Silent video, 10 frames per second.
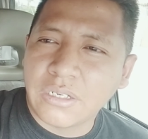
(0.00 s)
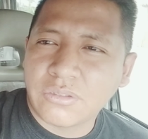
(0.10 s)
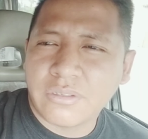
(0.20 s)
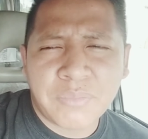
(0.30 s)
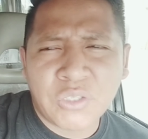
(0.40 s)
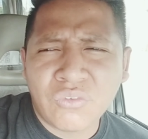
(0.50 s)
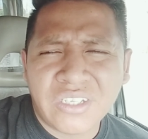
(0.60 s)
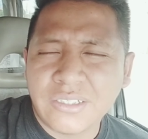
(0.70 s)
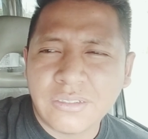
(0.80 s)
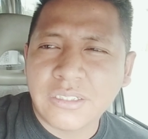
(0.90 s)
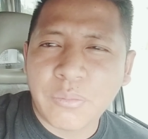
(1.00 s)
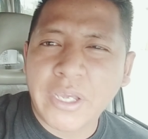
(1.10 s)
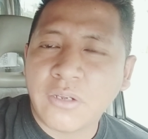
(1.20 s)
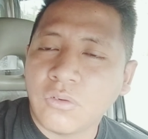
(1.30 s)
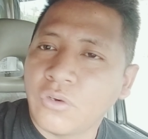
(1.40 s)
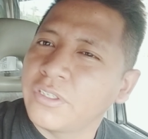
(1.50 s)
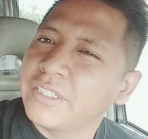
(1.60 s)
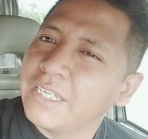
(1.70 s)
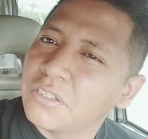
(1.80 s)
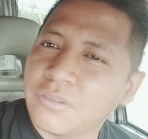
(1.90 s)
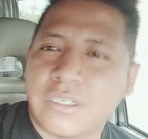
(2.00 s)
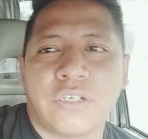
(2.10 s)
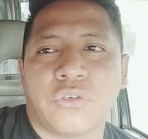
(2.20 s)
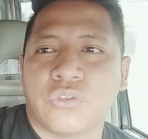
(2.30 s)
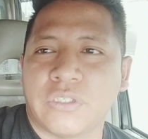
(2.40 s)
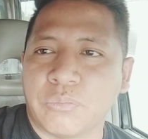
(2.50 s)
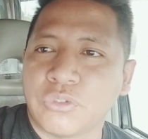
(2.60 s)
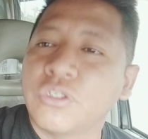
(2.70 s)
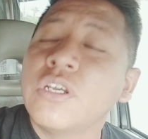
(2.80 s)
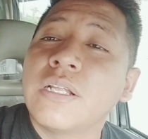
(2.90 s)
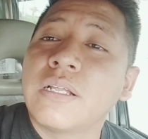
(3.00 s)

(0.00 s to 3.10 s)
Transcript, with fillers: Y las otras manutenciones del vehículo hoy día no creo que usemos.